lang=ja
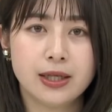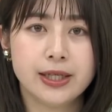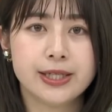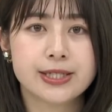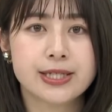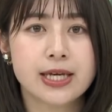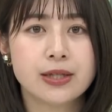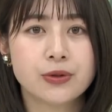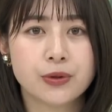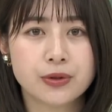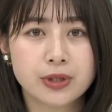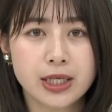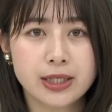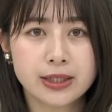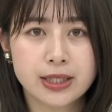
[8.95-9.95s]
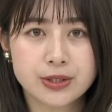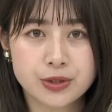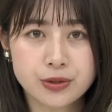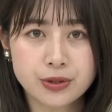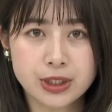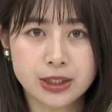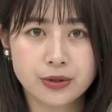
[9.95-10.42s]
依然乗っていた
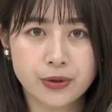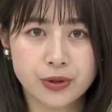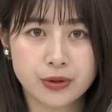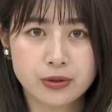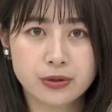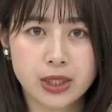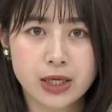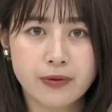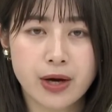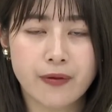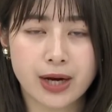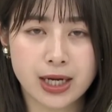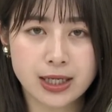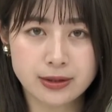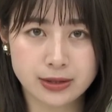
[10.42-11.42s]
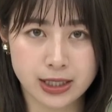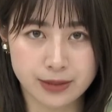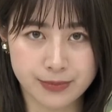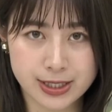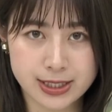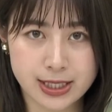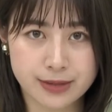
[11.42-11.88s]
10人の行方は分かってい
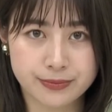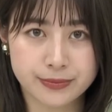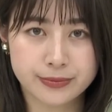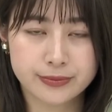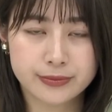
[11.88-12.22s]
ません。